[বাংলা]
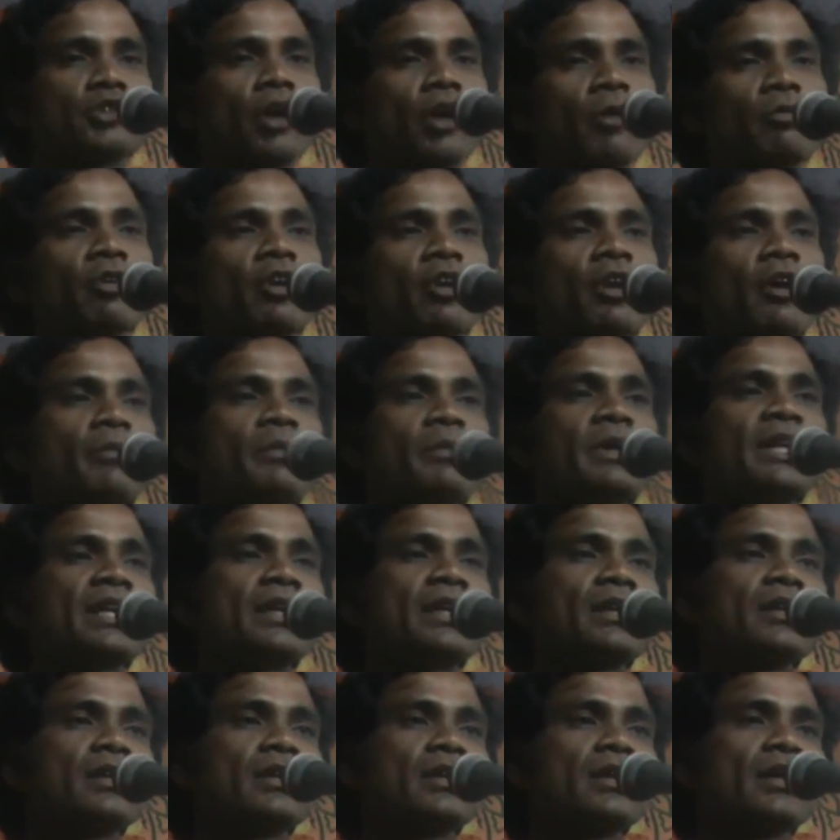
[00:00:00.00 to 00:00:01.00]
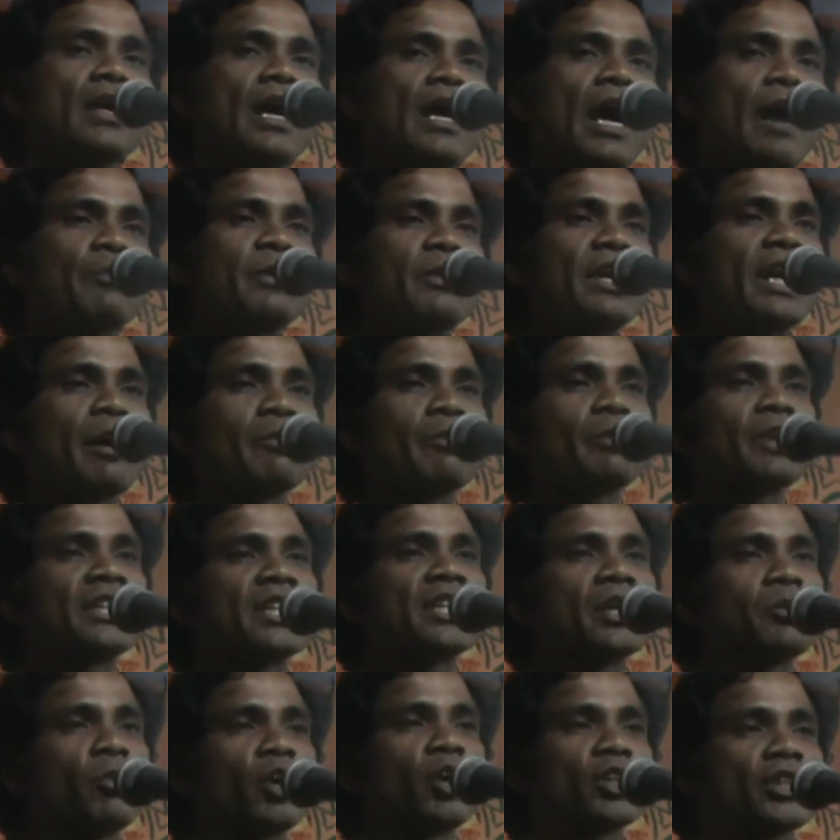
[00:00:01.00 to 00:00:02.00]
সফল হবে আপনারা
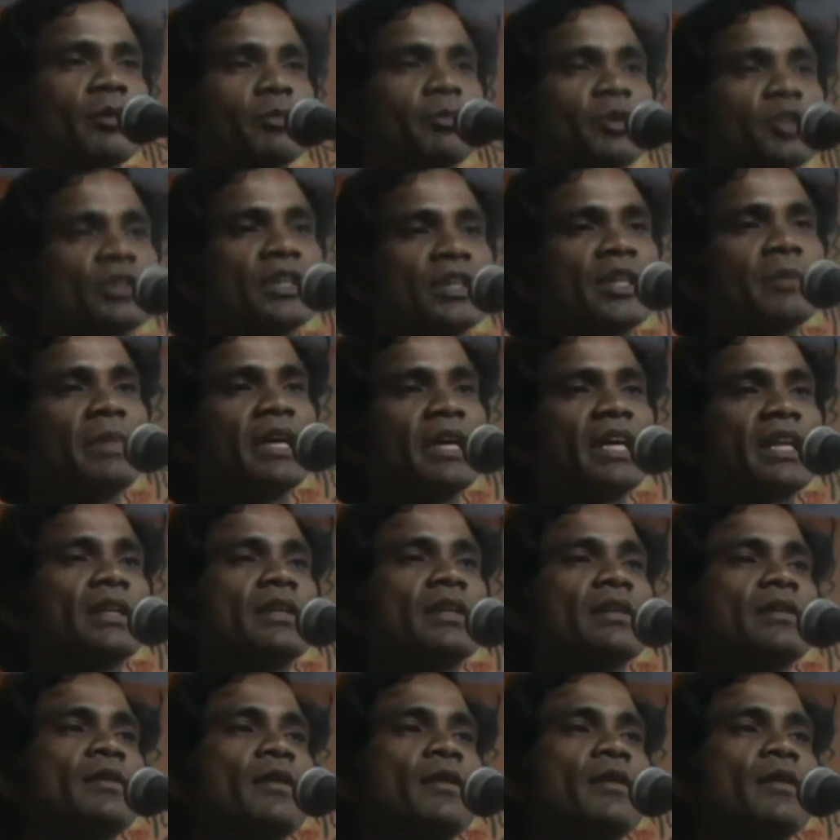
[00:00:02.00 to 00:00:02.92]
আপনাদের মতামত দিবেন